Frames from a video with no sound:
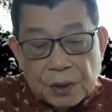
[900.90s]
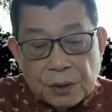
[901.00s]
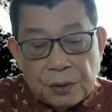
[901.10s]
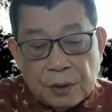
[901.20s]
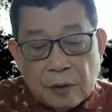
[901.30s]

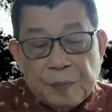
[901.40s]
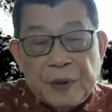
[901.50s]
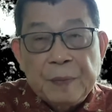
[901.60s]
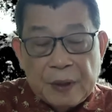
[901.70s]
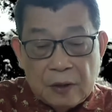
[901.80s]
舆论
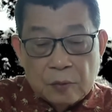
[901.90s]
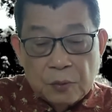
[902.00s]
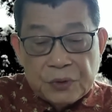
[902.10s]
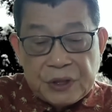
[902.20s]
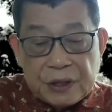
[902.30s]
批评
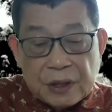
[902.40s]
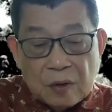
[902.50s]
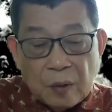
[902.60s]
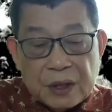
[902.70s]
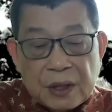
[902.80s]
胡锡进
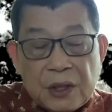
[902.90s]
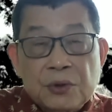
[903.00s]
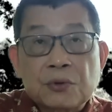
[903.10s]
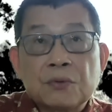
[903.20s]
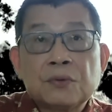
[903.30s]
过于低
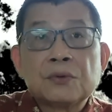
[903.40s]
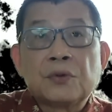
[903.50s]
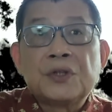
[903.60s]
俗，